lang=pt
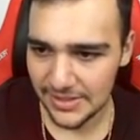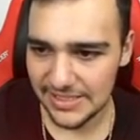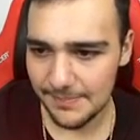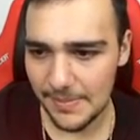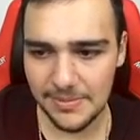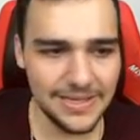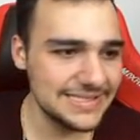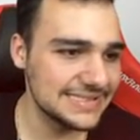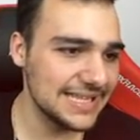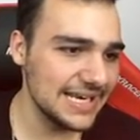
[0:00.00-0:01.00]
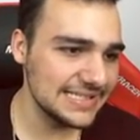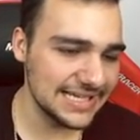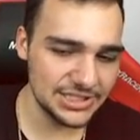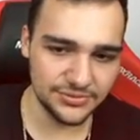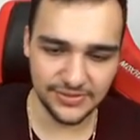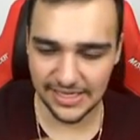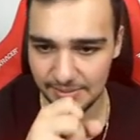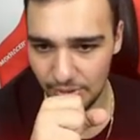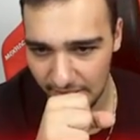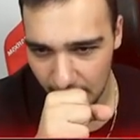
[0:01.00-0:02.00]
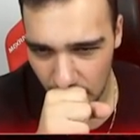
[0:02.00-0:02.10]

Dá pra abrir mais 3 caixas de faca, bora.